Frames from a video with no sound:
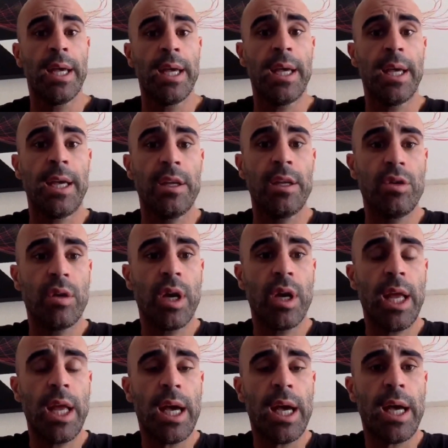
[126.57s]
Eh, yo
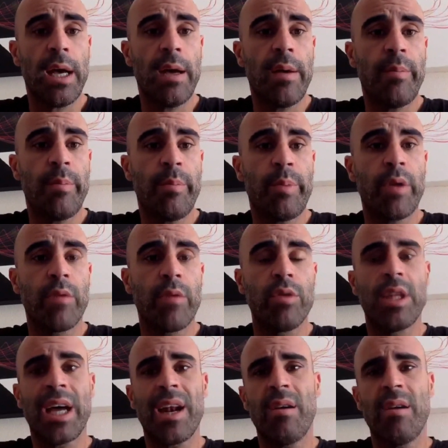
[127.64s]
quería
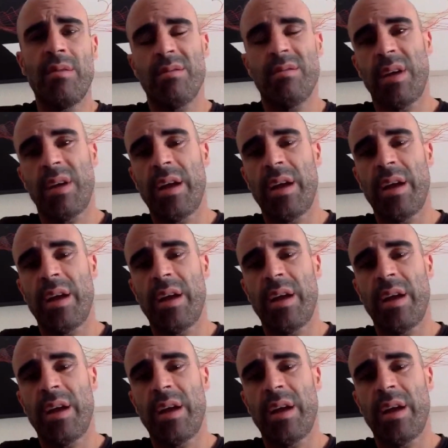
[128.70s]
preguntarle,